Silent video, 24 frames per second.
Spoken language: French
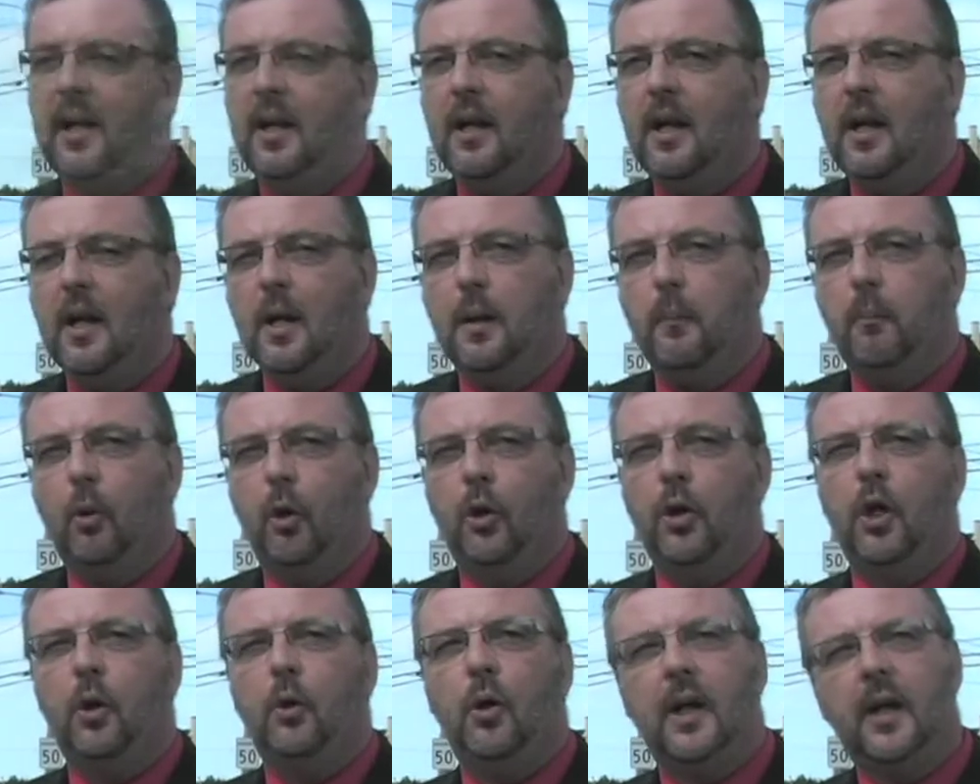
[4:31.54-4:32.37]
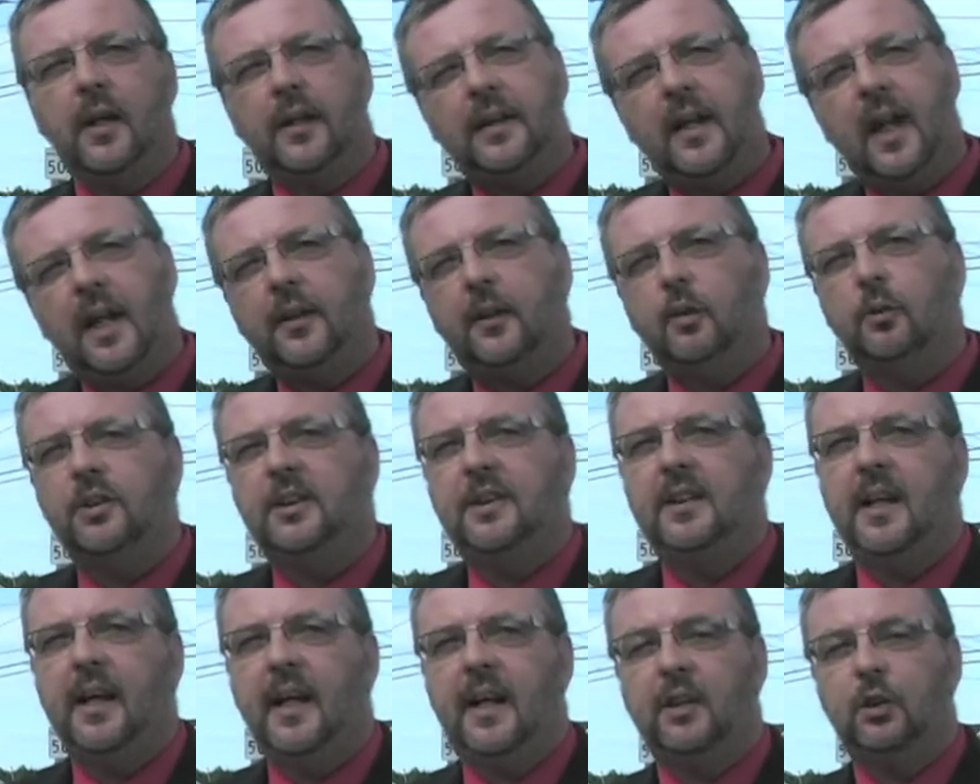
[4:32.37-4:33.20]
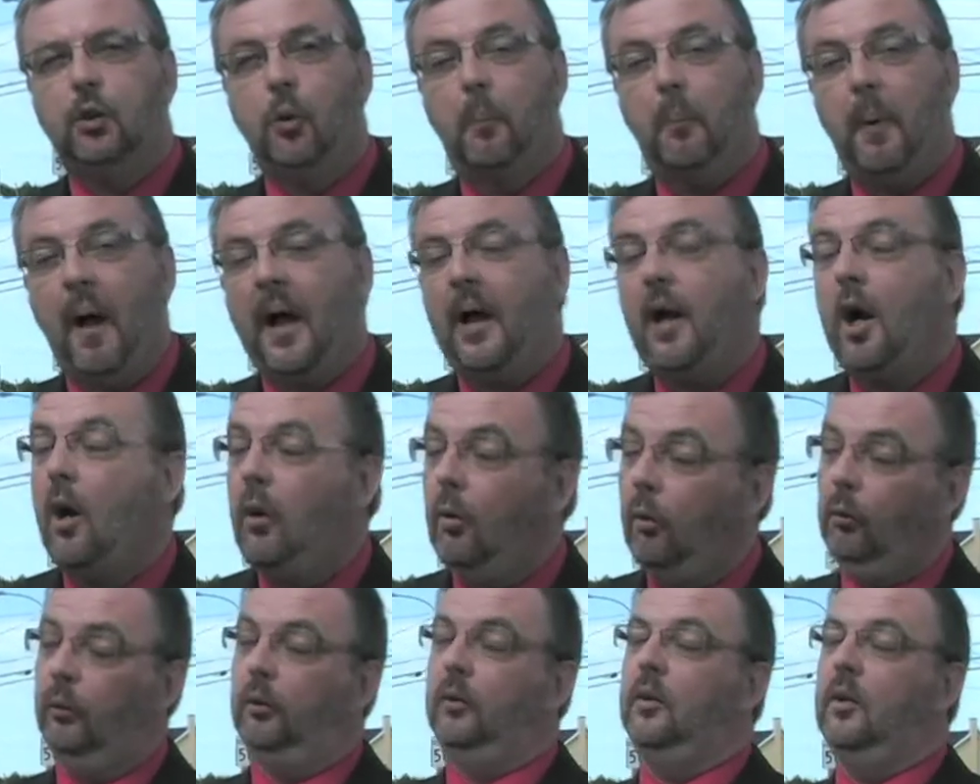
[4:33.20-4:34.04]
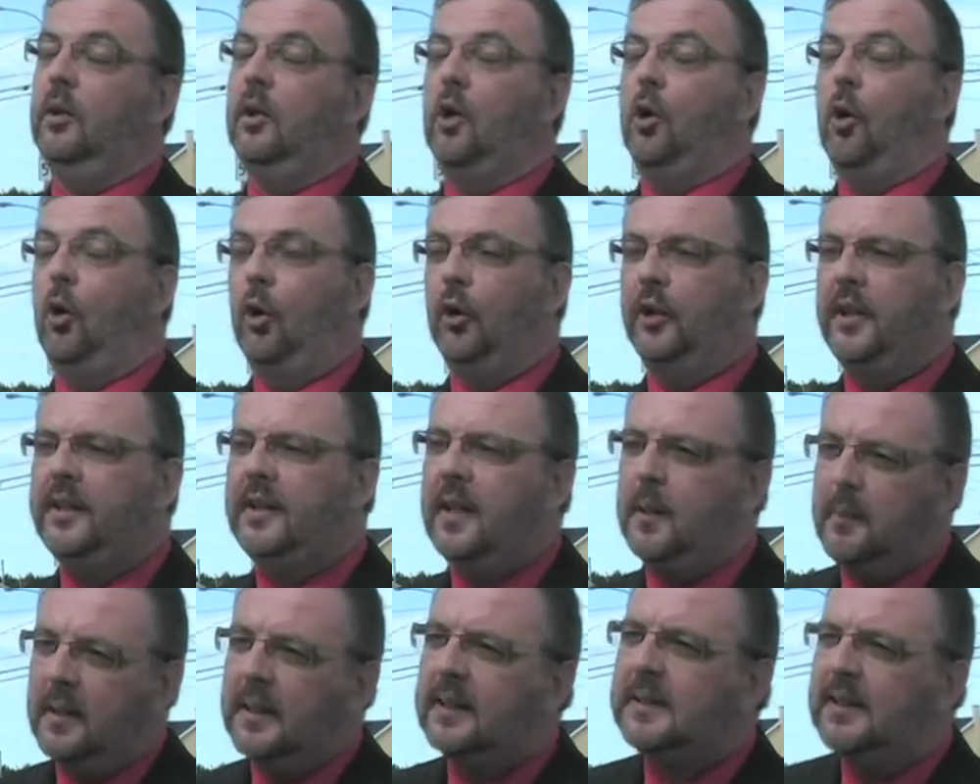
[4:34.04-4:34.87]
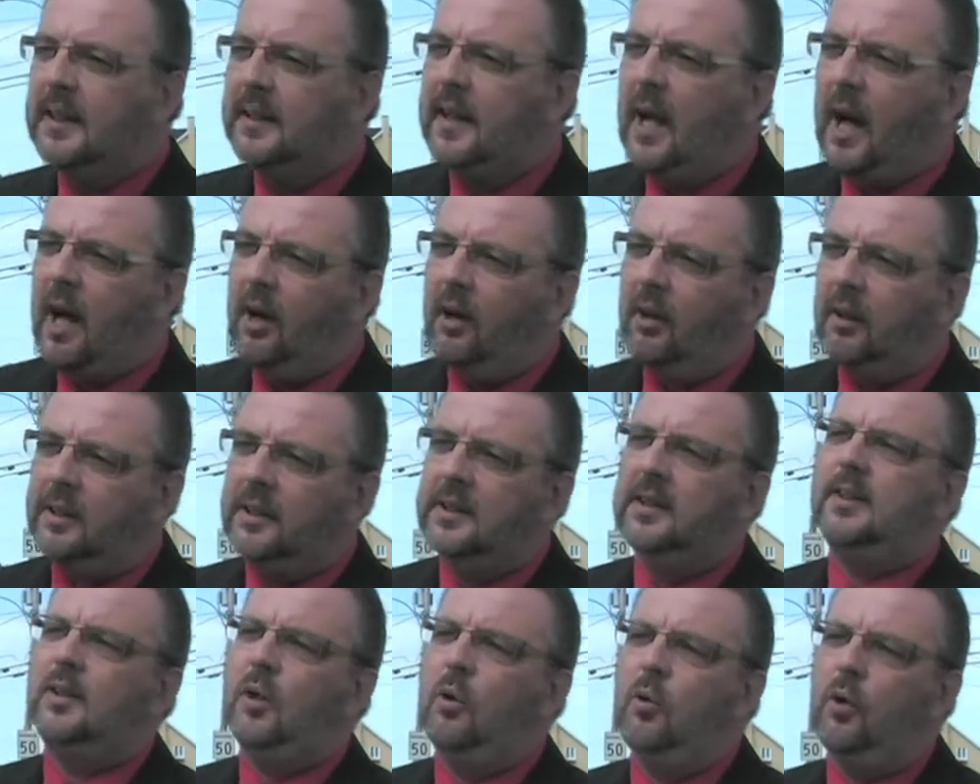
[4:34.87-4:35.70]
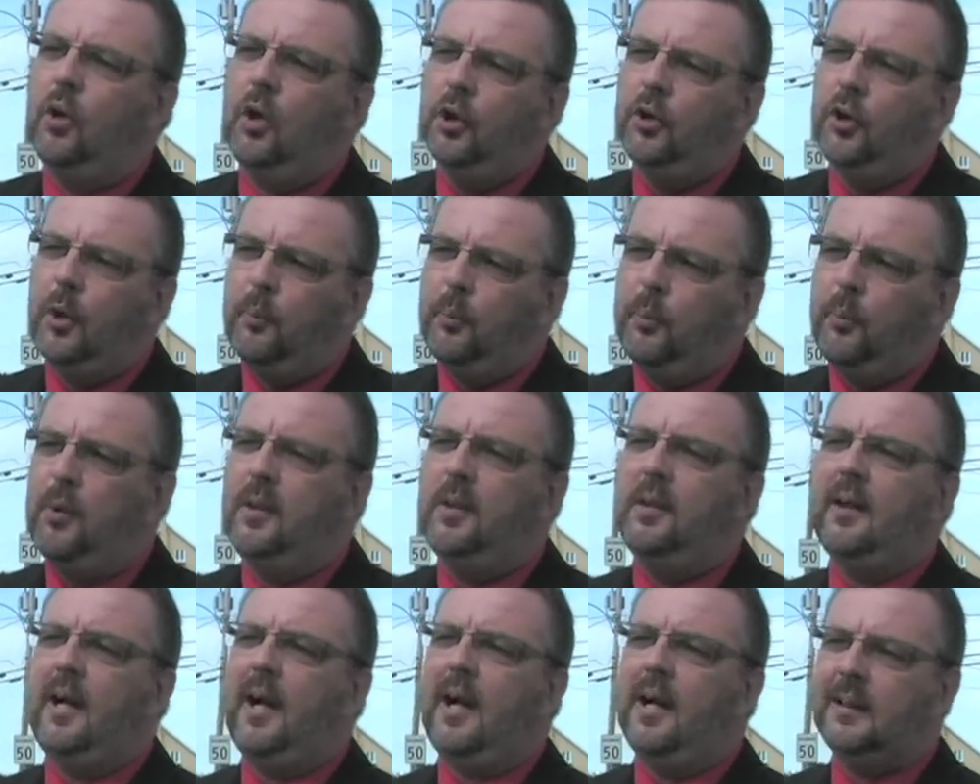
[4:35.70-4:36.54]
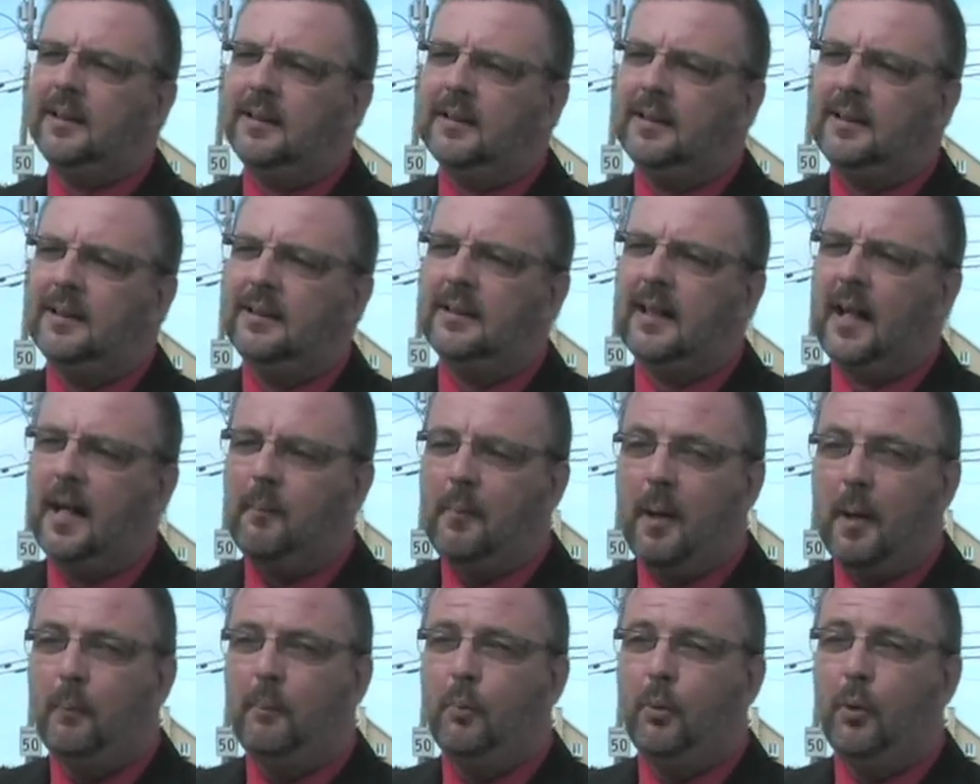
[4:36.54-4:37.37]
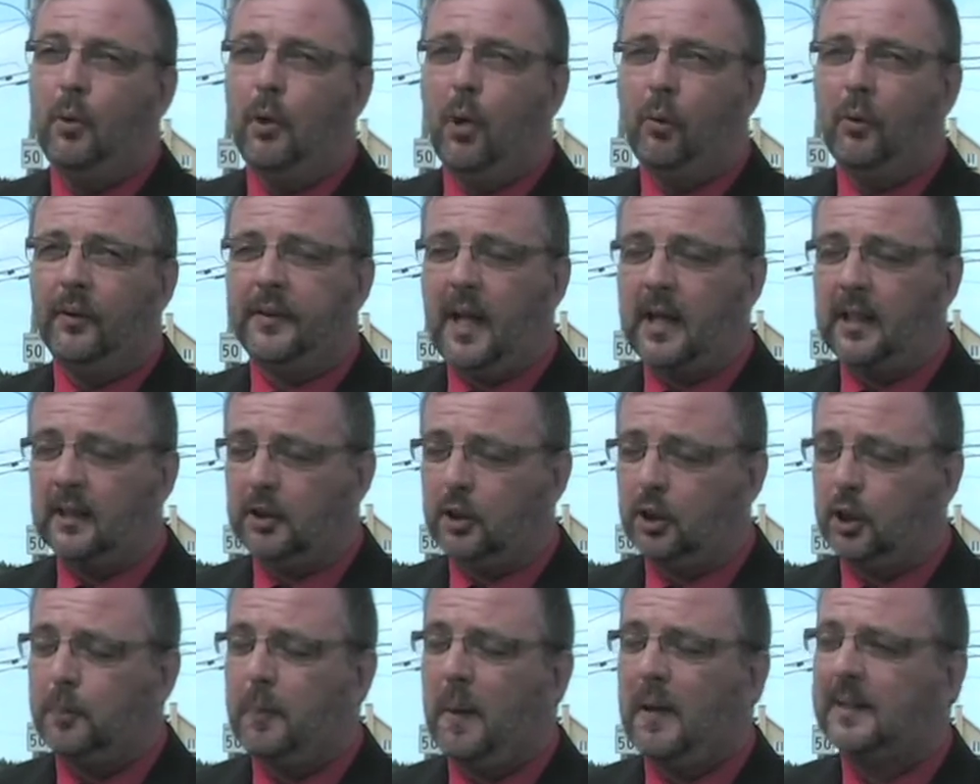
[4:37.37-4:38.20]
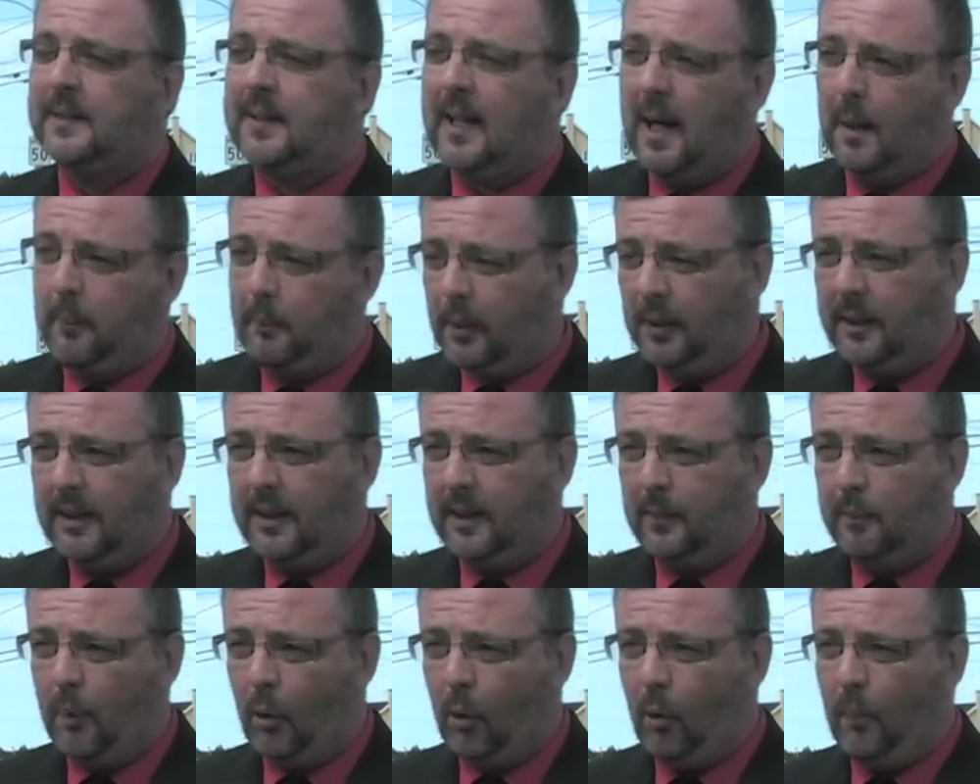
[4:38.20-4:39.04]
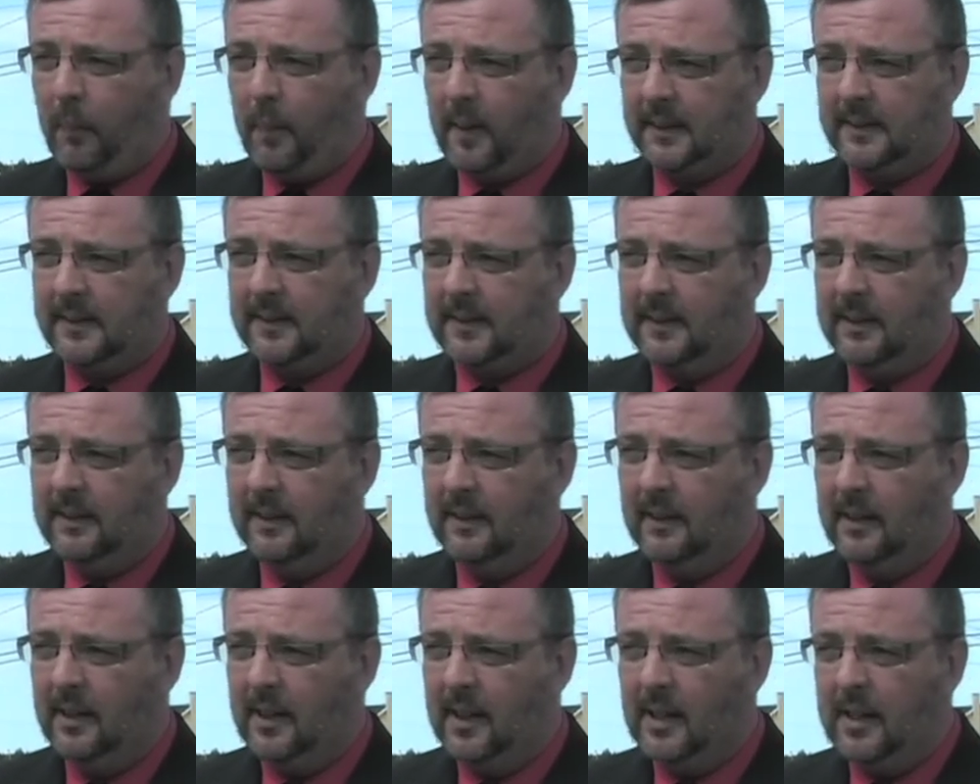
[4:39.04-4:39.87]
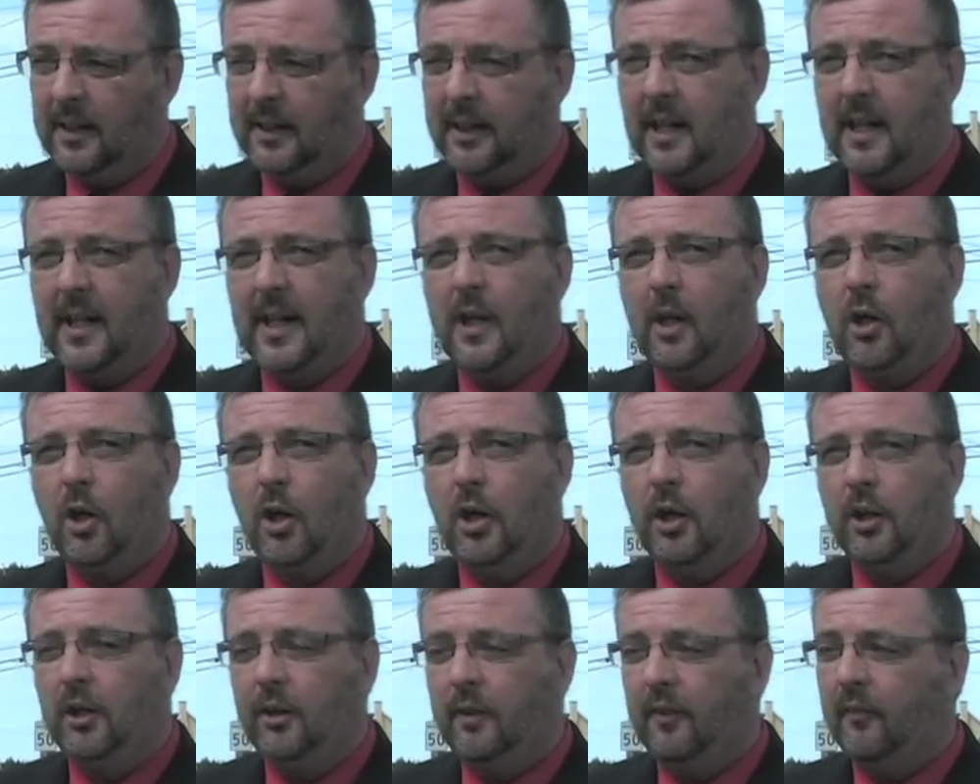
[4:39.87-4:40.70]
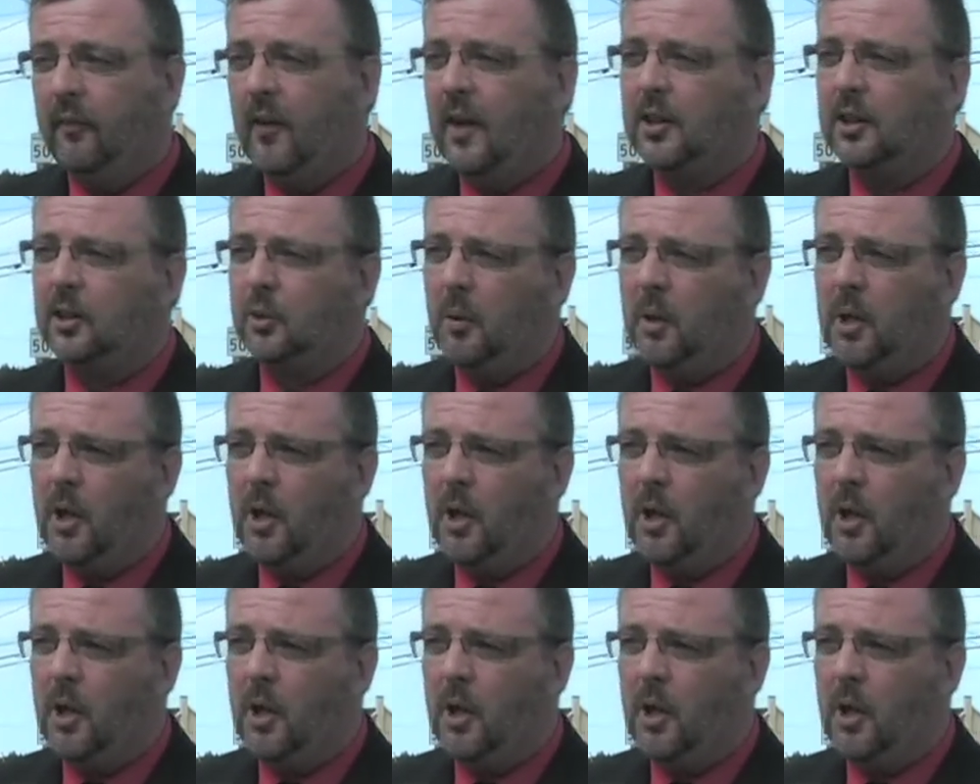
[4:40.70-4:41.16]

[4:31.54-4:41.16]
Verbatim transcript: mais on a regardé aussi des réseaux. Par contre, on a des métiers d'art qui sont là depuis 36 ans, même plus longtemps que ça. Je pense à la poterie de Port-au-Percy, qui est l'école de François